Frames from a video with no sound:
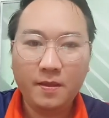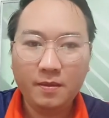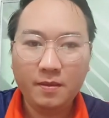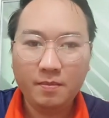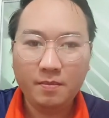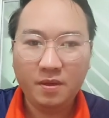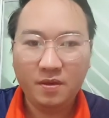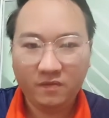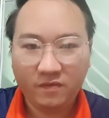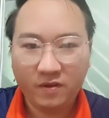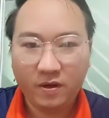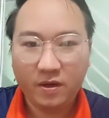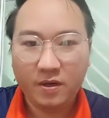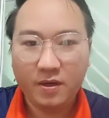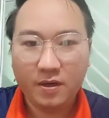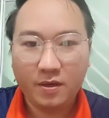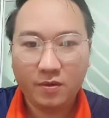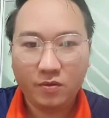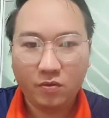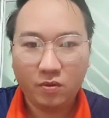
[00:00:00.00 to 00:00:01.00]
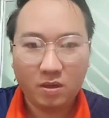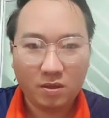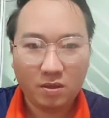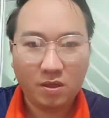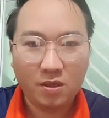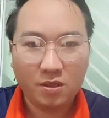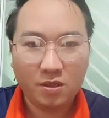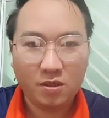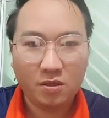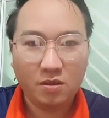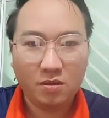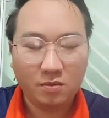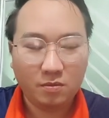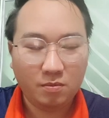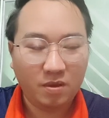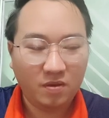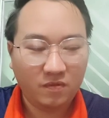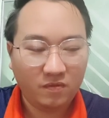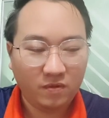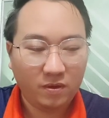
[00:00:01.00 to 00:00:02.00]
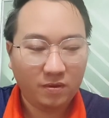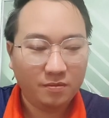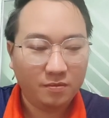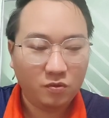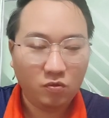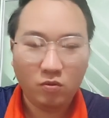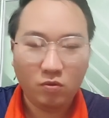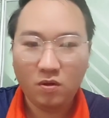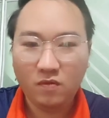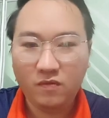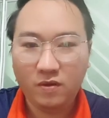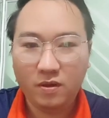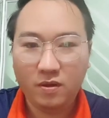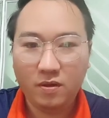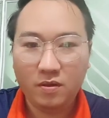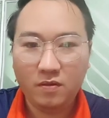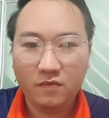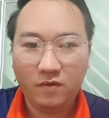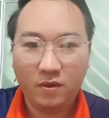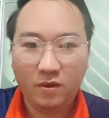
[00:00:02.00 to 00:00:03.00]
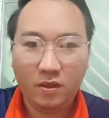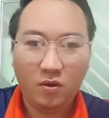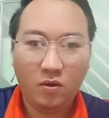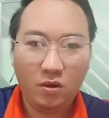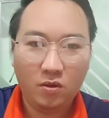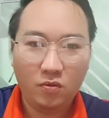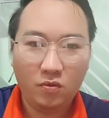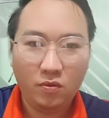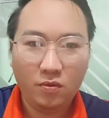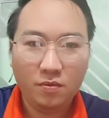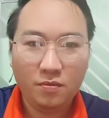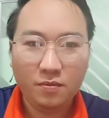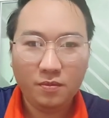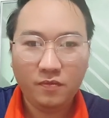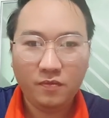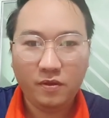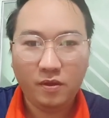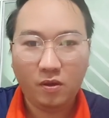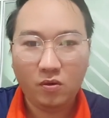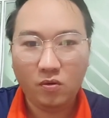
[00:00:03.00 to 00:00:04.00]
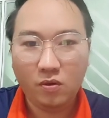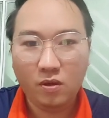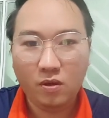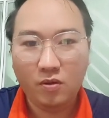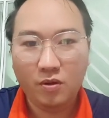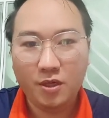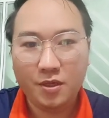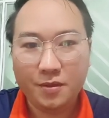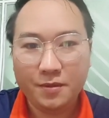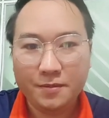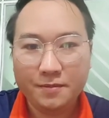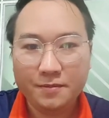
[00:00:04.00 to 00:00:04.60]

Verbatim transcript: bệnh vự nè cũng là tiền sự bệnh vự cũng tức vự vự tao ăn hút vự tao ăn hút gấu này